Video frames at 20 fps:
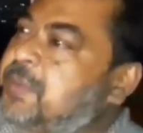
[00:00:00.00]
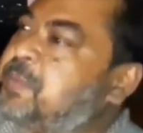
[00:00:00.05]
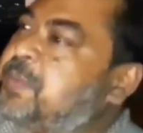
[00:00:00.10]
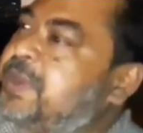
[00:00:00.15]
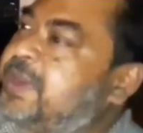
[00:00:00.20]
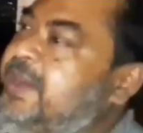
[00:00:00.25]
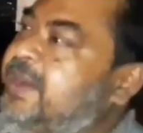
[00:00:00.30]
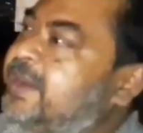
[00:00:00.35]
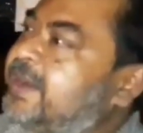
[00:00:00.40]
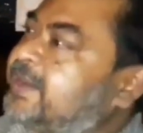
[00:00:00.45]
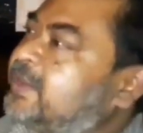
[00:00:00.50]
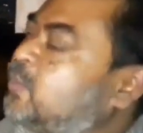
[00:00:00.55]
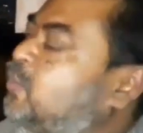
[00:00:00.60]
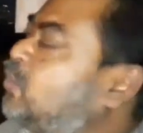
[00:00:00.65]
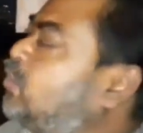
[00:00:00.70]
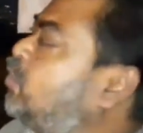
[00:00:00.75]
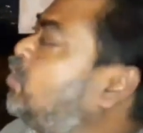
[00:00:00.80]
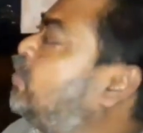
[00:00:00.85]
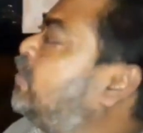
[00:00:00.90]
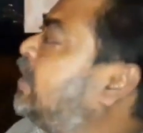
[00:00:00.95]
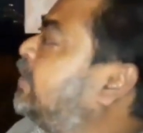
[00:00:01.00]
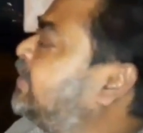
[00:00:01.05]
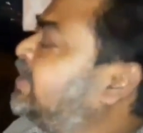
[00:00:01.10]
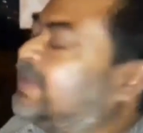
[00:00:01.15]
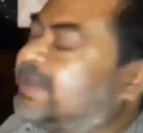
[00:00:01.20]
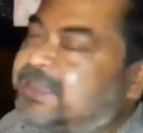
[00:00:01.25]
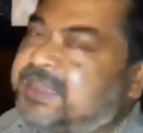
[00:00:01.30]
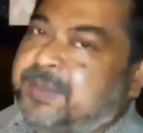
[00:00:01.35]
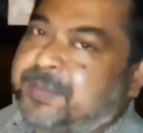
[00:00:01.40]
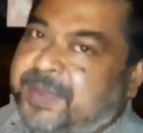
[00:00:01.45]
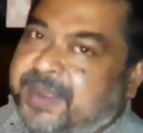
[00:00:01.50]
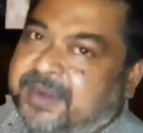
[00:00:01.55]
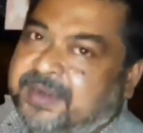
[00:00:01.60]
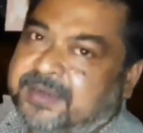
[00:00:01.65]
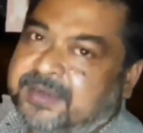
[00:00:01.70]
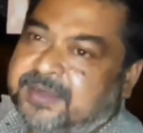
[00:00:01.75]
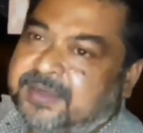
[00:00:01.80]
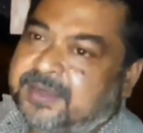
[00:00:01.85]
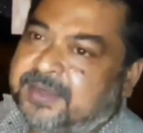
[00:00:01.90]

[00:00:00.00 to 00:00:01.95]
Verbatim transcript: এই ব্রিগেড একটা অন্যভাবে দেখতে পান